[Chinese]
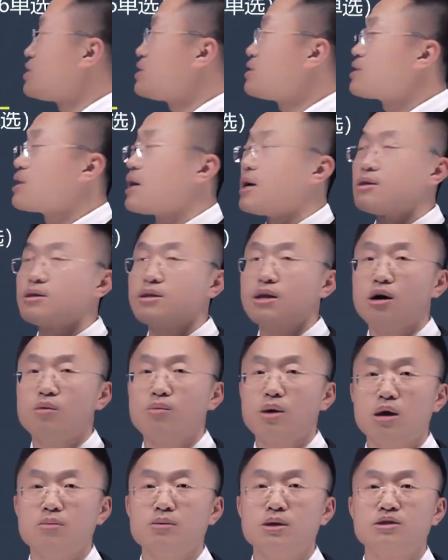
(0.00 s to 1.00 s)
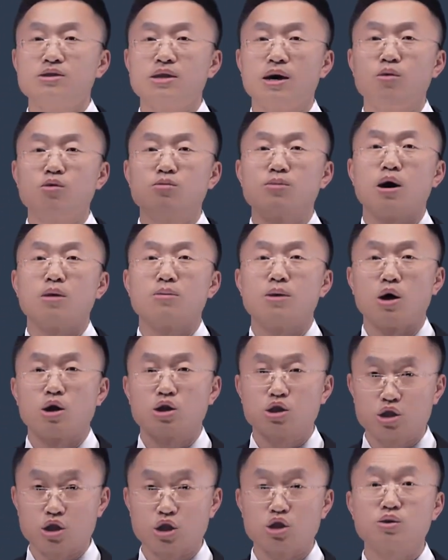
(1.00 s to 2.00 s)
分担的外币财务报
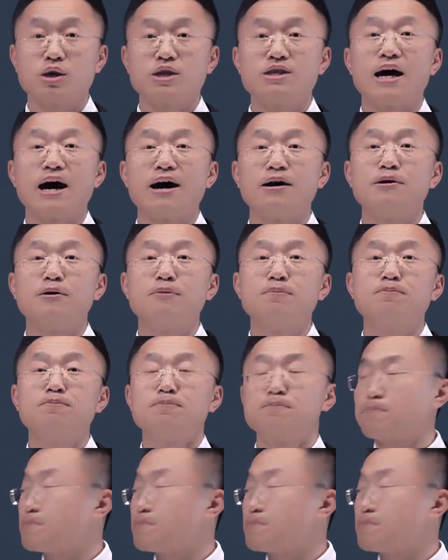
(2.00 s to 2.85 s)
表折算差额，